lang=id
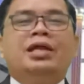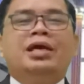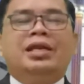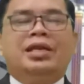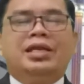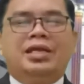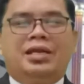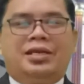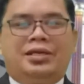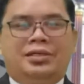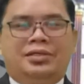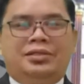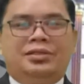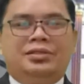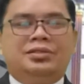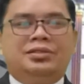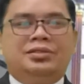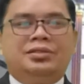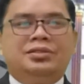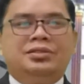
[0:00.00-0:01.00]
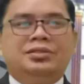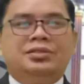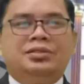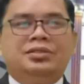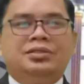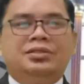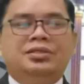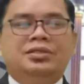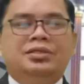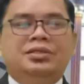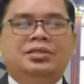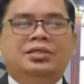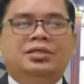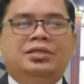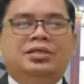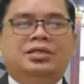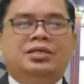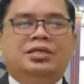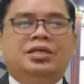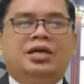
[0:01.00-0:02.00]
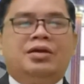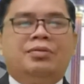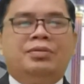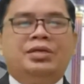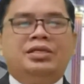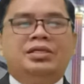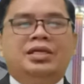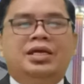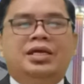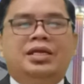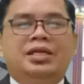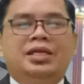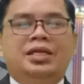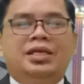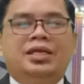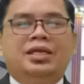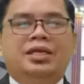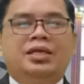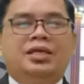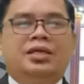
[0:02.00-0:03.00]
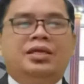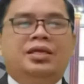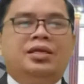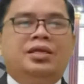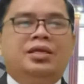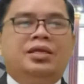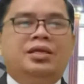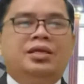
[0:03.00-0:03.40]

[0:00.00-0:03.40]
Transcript: harian yang menjadi